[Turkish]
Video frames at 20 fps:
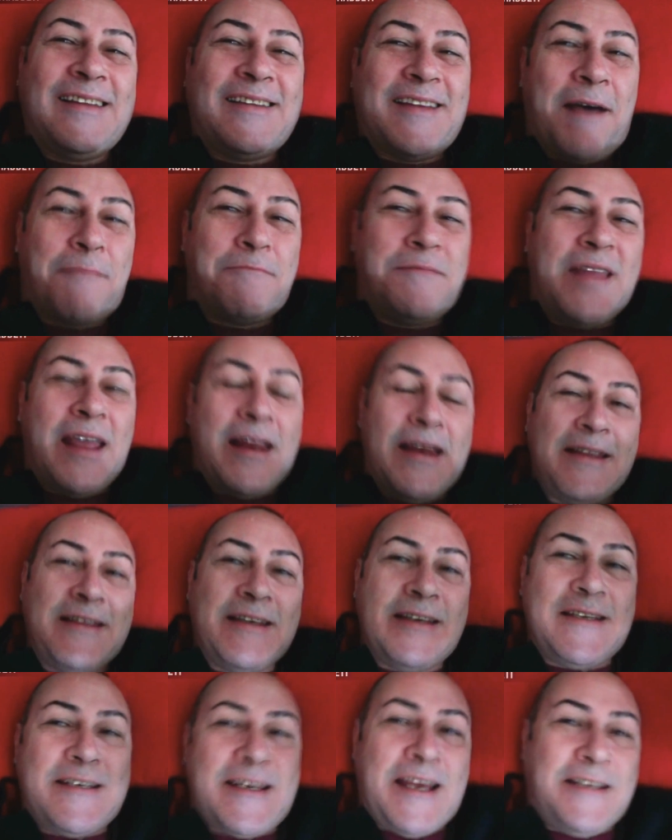Tam deli
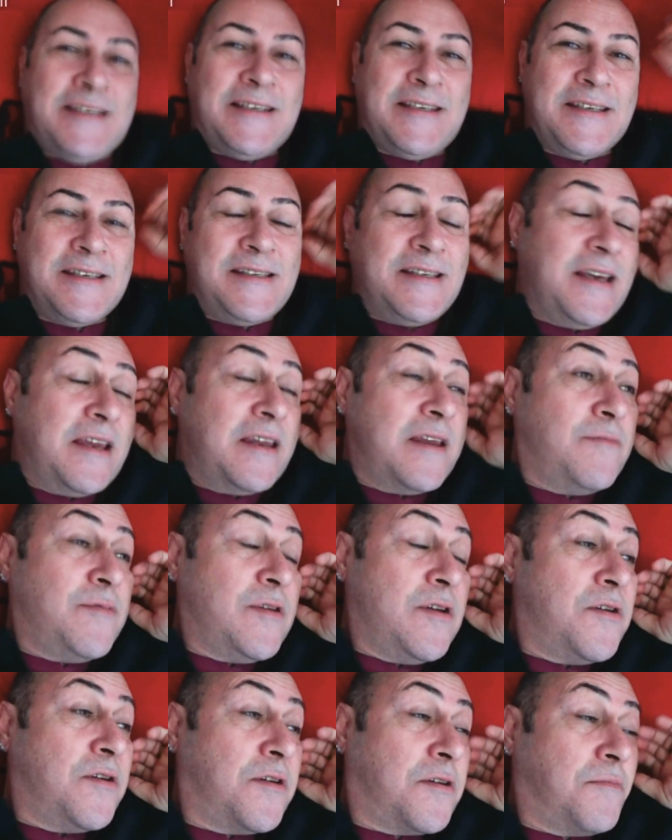diyeceksiniz gene
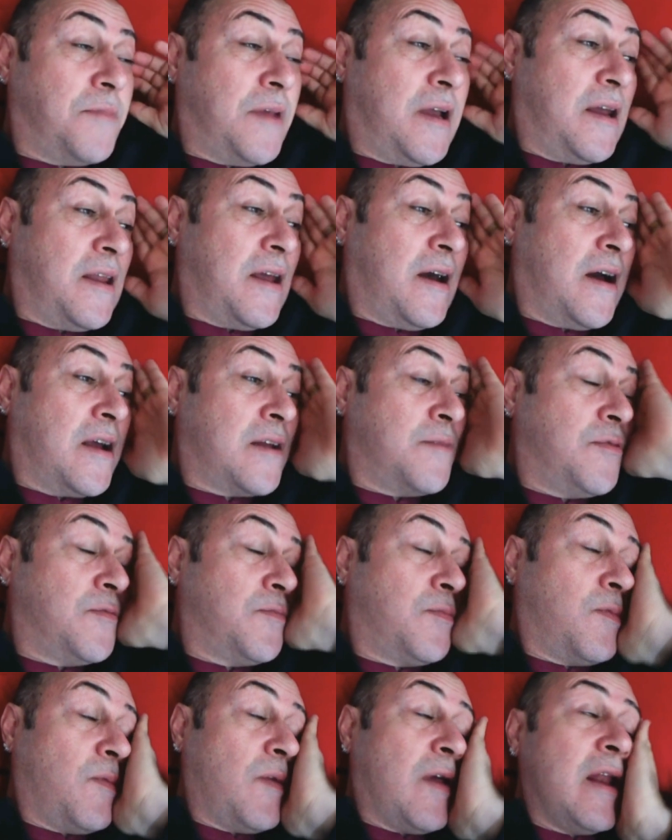biliyorum. Yani harbi
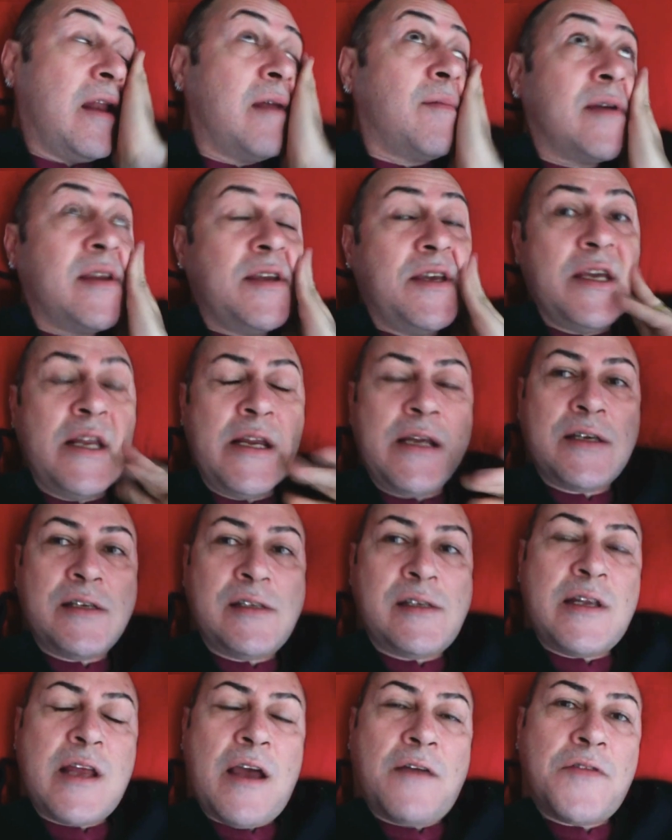hele beni ilk
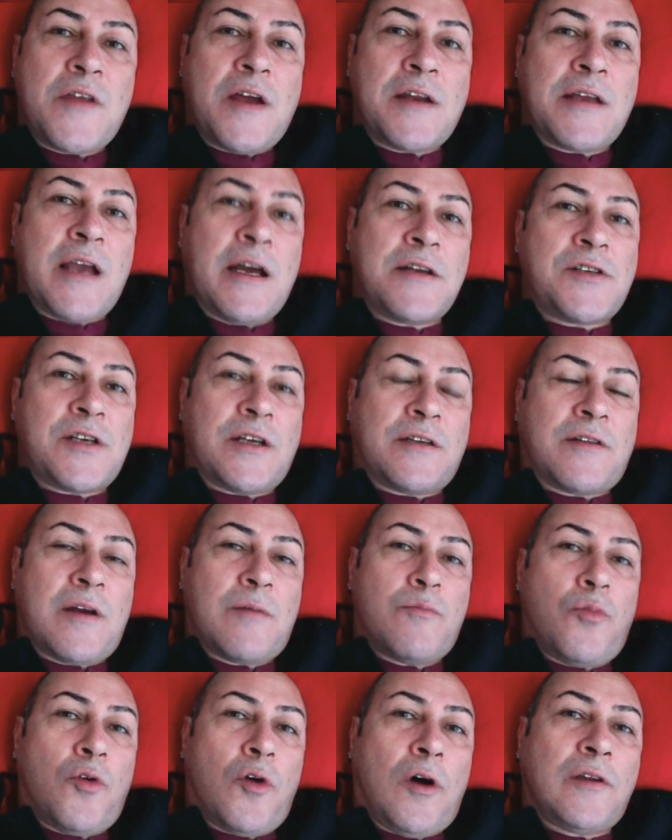izleyenler
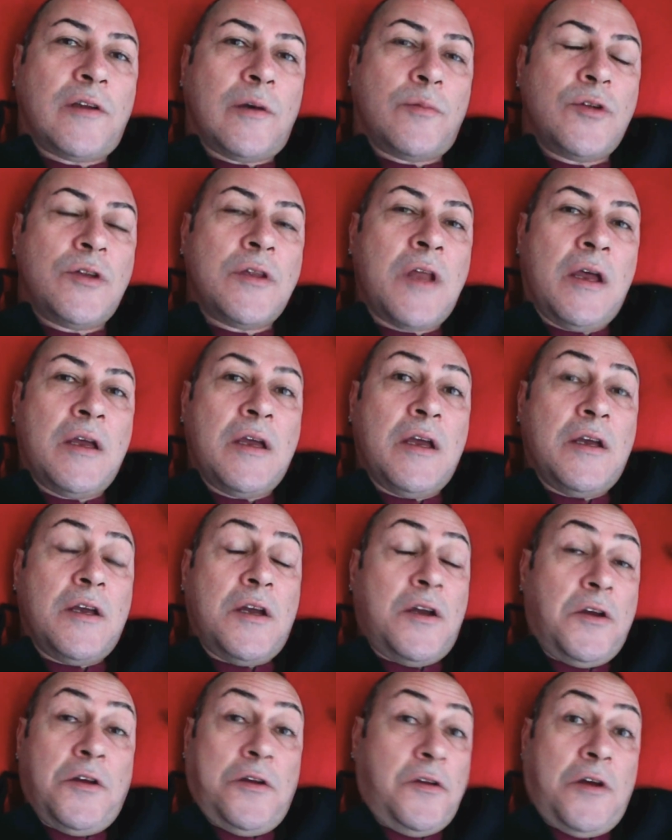gerçekten bu adamın
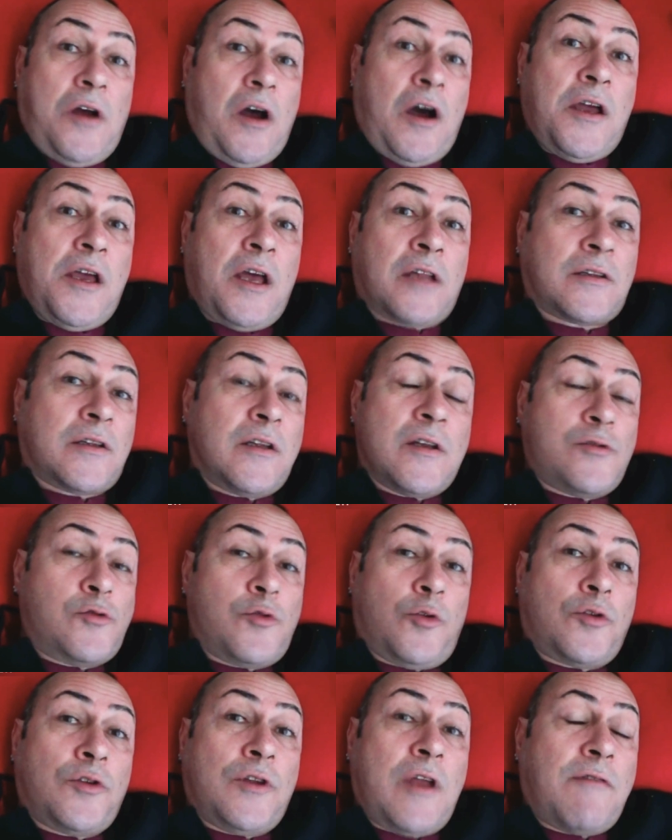hayatla
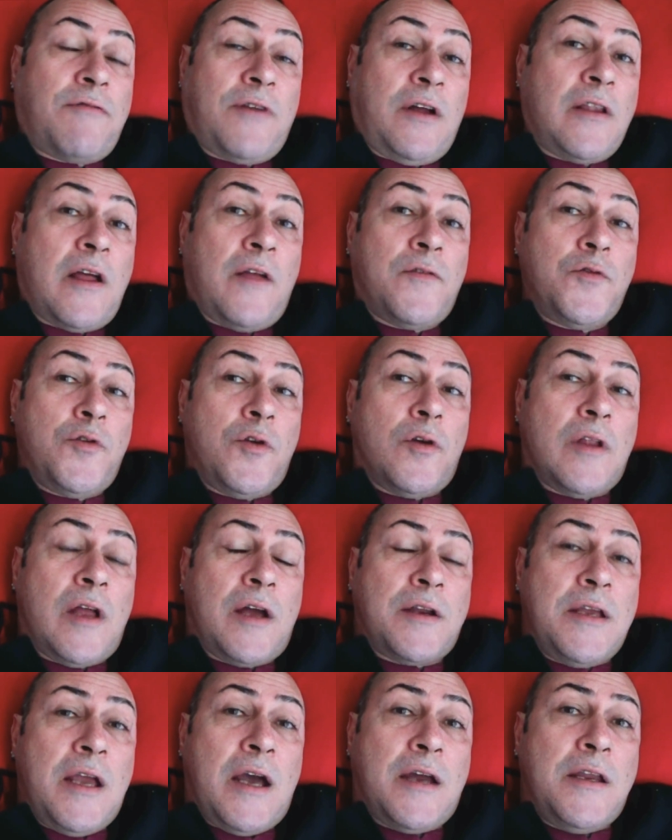zor ne falan
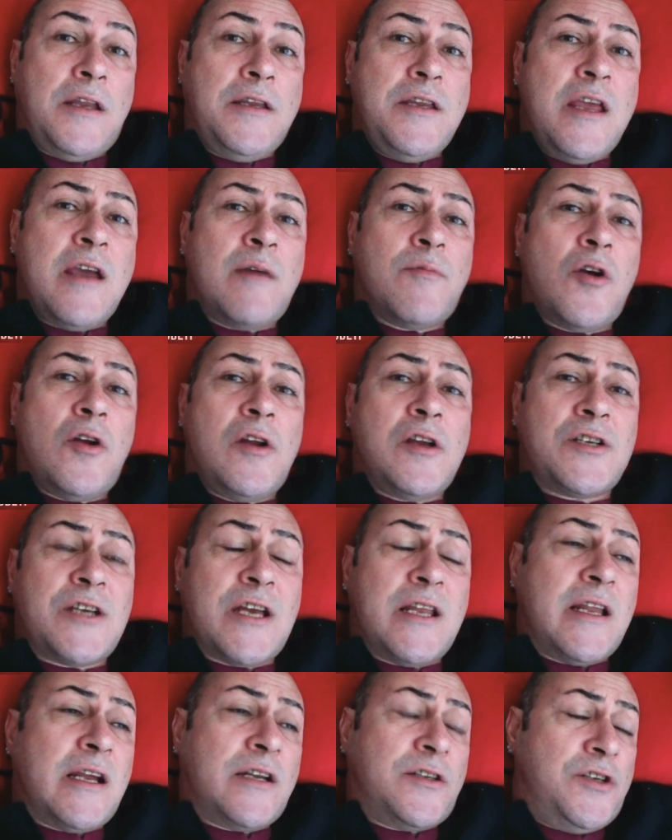diyorlar. Yani niye böyle
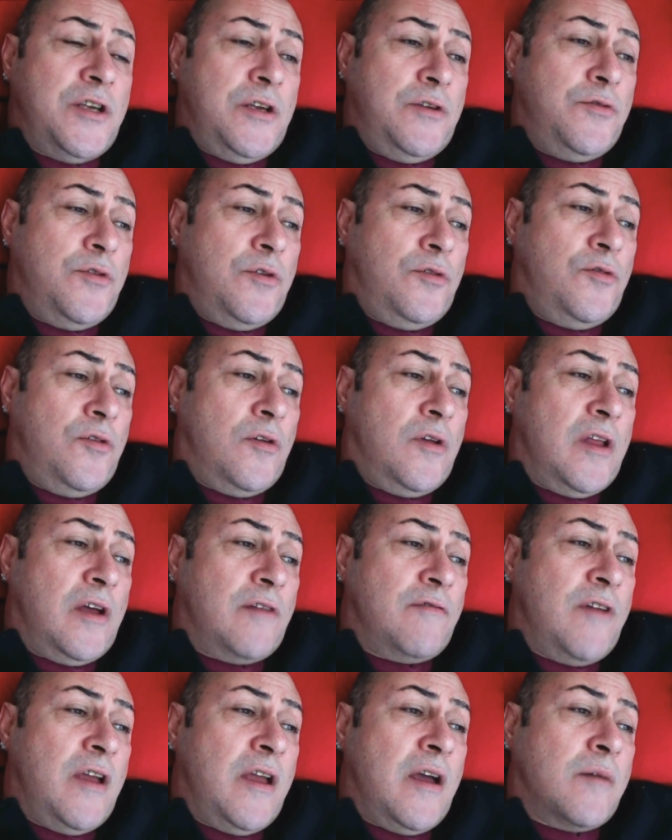şeyler çekiyor
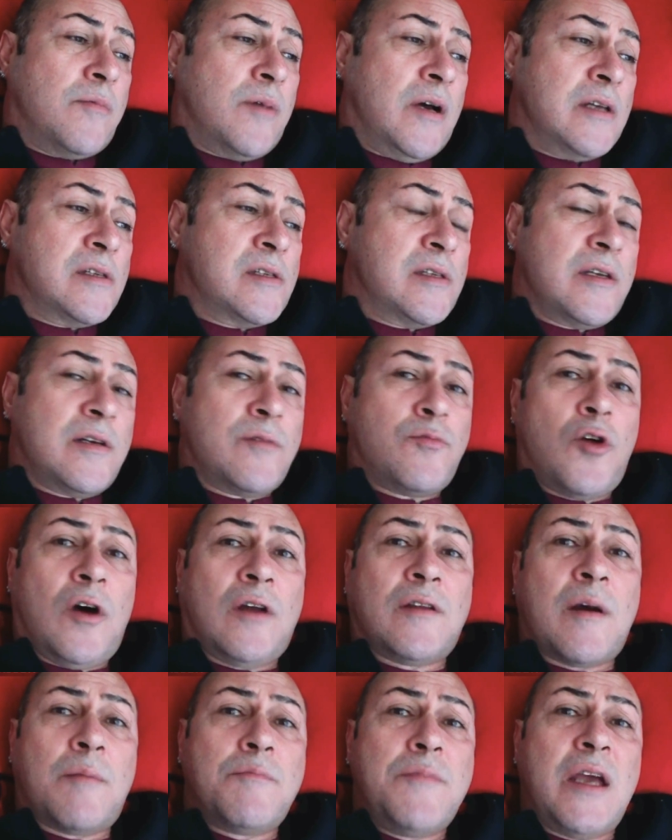diyorlar veya bazıları bu
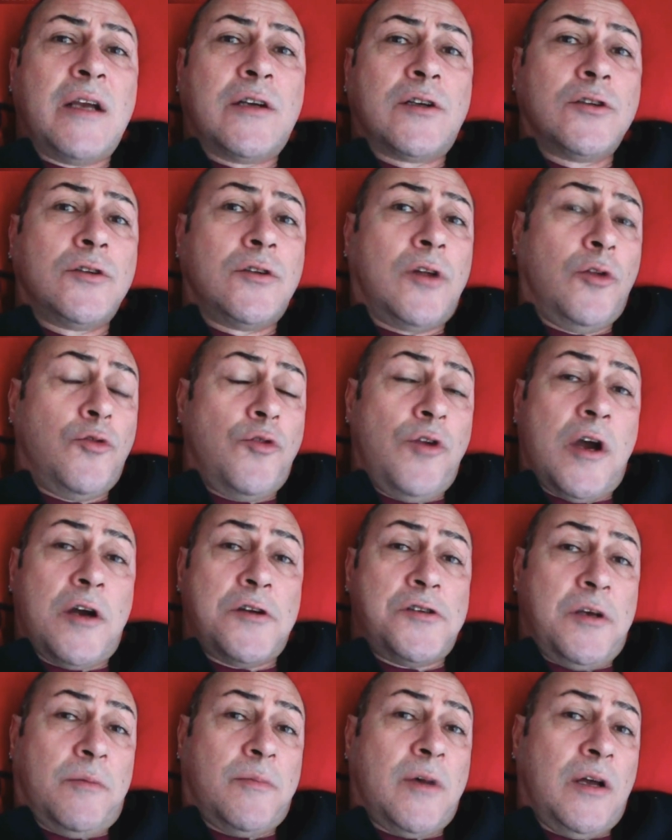adam ne kullanıyor
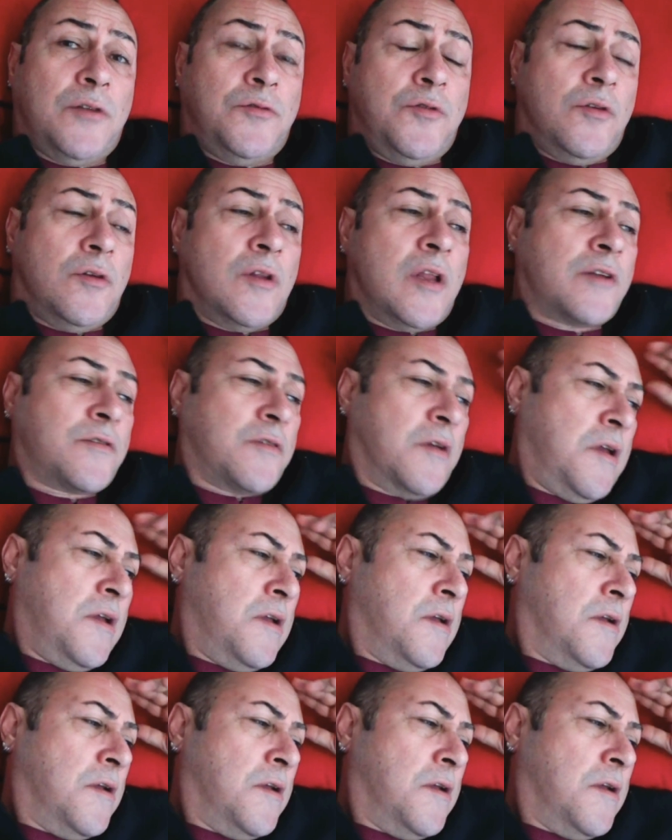acaba diyorlar.